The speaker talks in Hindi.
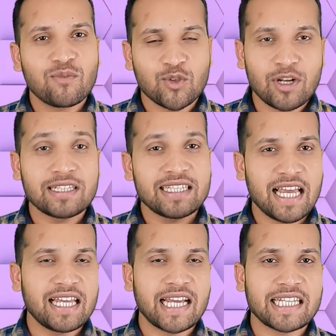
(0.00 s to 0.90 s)
थोड़ा सा
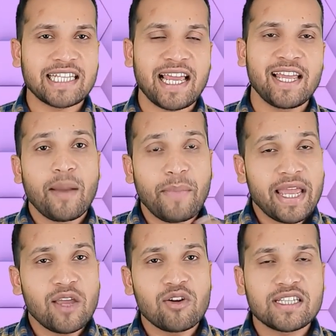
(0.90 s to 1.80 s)
ज़्यादा खर्चा है मैं
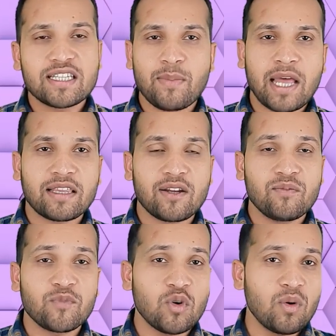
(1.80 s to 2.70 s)
एवरेज की बात करूं
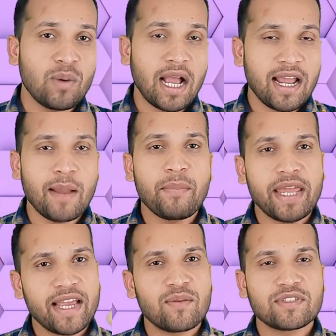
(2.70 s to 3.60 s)
तो अगर आप
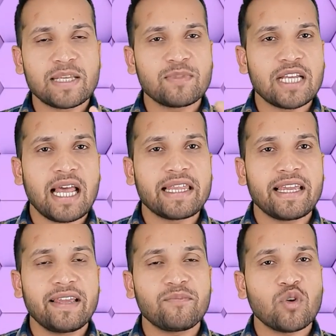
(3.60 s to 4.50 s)
एक सिम चलाते
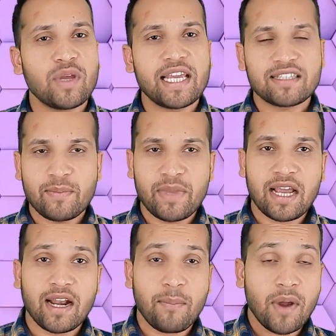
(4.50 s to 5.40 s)
हैं तो एक सिम में
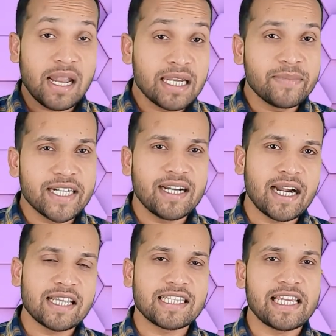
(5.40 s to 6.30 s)
अगर आप अनलिमिटेड
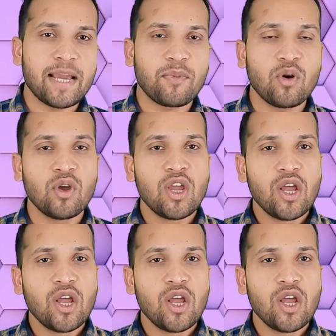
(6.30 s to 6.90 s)
डाटा चाहिए आपको